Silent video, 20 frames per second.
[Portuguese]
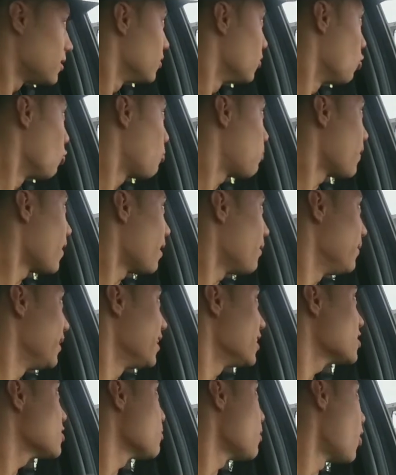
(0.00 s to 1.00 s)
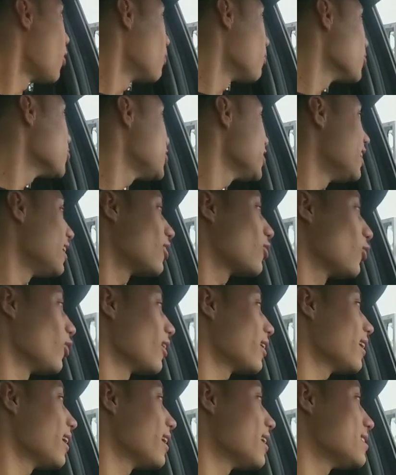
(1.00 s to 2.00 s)
Opa, beleza, irmão? Bom dia.
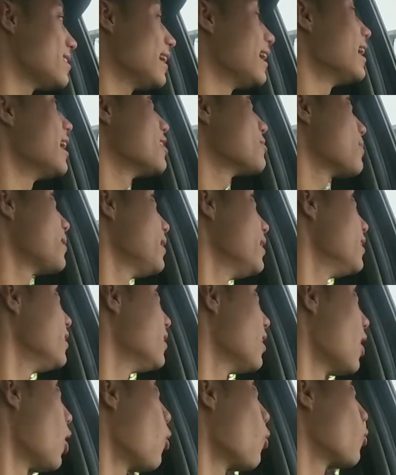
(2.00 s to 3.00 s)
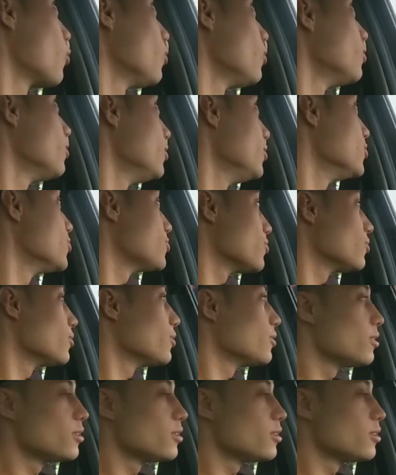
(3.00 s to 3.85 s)
Coloca 100 reais pra mim. 100? Álcool. Isso.